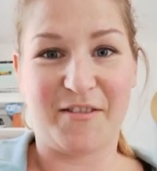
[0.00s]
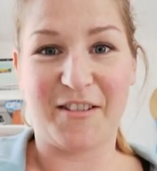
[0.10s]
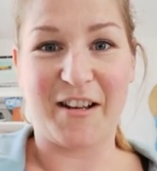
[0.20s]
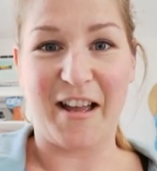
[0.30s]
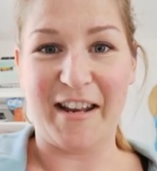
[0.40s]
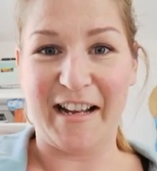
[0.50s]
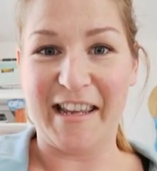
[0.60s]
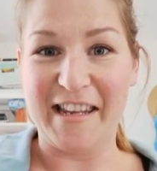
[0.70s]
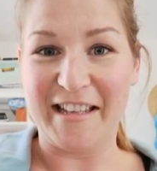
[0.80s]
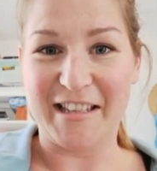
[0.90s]
da kann
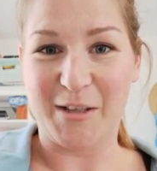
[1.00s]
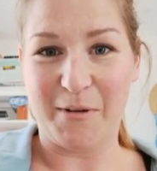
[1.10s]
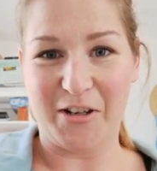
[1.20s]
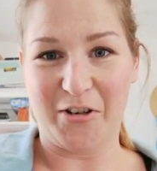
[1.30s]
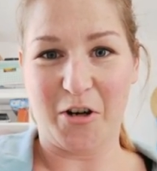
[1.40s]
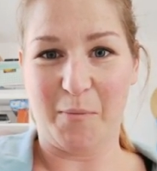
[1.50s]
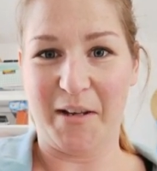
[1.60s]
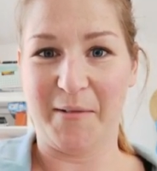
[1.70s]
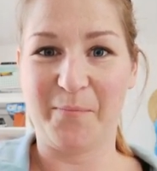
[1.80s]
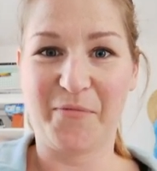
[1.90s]
eigentlich nichts dazwischen
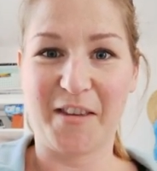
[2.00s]
kommen.